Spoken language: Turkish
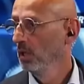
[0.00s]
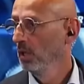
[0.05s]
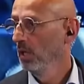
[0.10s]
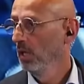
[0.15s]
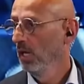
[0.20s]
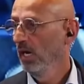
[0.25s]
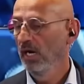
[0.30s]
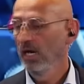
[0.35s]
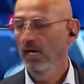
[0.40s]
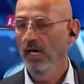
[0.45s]

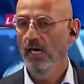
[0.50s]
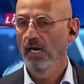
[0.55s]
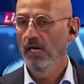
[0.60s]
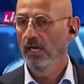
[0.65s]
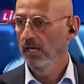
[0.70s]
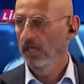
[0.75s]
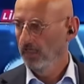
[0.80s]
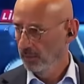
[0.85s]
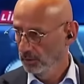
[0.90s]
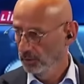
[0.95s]
20 yılda mı?
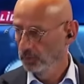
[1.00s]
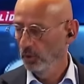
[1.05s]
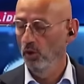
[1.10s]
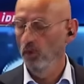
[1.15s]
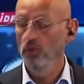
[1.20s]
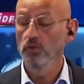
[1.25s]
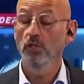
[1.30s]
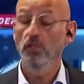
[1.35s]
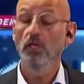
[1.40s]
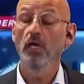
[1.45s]
Bu, bugün Son e,
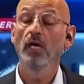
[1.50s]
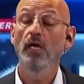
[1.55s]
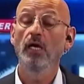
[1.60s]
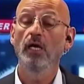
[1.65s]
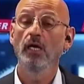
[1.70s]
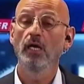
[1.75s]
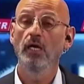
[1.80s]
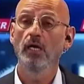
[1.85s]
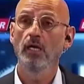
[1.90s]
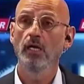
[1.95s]
ama.
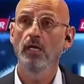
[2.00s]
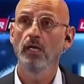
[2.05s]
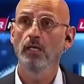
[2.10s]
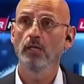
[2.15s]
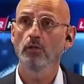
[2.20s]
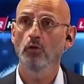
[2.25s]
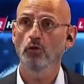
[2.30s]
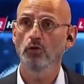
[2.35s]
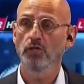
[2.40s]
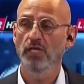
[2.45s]

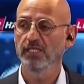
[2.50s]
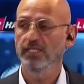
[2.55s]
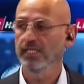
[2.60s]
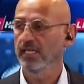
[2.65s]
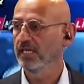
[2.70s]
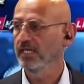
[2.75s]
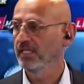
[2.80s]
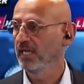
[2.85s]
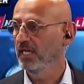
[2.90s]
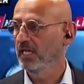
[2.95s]

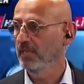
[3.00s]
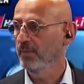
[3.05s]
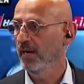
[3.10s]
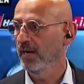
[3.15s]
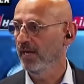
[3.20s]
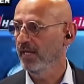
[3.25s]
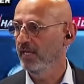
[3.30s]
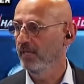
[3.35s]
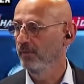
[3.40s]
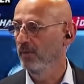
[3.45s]
98'den
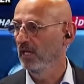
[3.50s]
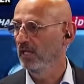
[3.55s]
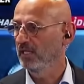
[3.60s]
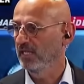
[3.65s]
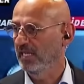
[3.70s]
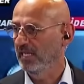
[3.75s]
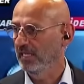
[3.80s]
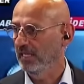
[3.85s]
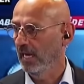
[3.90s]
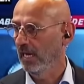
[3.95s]
itibaren
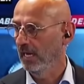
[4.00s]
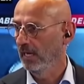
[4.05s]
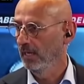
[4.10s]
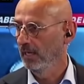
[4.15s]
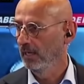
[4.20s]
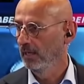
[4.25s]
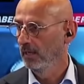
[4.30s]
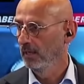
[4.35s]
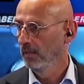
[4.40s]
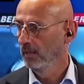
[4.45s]
26 yılda.
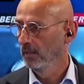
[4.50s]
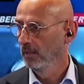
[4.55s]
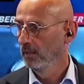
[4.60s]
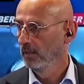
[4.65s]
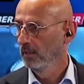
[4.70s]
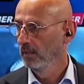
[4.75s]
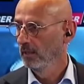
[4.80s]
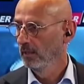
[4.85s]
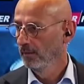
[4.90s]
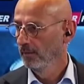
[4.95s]
6
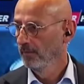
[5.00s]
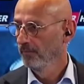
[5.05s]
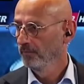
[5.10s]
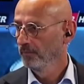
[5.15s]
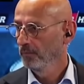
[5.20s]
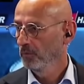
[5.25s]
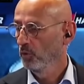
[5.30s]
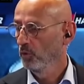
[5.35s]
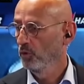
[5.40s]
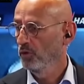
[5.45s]
defa. Kaç?
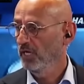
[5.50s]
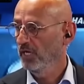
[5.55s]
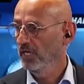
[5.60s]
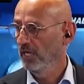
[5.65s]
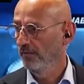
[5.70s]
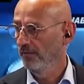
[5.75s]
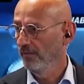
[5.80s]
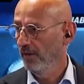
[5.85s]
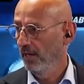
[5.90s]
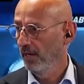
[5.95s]
12
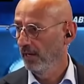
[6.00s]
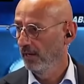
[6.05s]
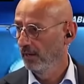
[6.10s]
defa.